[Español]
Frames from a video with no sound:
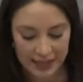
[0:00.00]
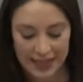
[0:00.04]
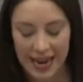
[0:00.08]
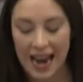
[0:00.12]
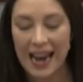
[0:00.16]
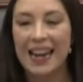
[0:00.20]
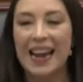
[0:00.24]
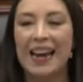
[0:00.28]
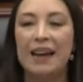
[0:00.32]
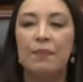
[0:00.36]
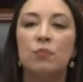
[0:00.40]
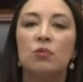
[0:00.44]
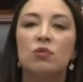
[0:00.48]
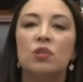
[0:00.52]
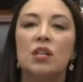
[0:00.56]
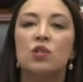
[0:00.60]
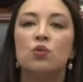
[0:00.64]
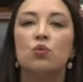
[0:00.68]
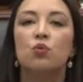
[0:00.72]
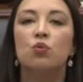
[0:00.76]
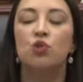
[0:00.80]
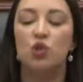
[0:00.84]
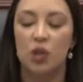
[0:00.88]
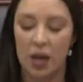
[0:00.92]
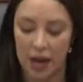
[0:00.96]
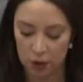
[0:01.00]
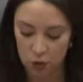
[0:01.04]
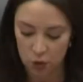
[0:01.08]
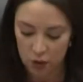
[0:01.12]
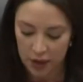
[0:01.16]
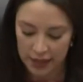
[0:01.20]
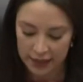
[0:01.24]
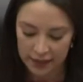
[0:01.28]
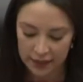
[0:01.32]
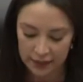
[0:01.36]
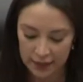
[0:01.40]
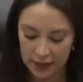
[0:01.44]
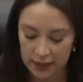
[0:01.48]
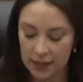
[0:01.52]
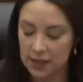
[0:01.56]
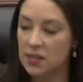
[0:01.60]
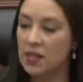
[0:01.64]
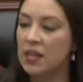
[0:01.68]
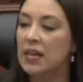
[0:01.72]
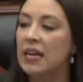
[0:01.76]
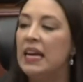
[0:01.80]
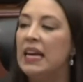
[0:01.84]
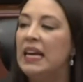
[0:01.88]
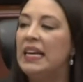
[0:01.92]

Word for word: ya la hemos escuchado antes.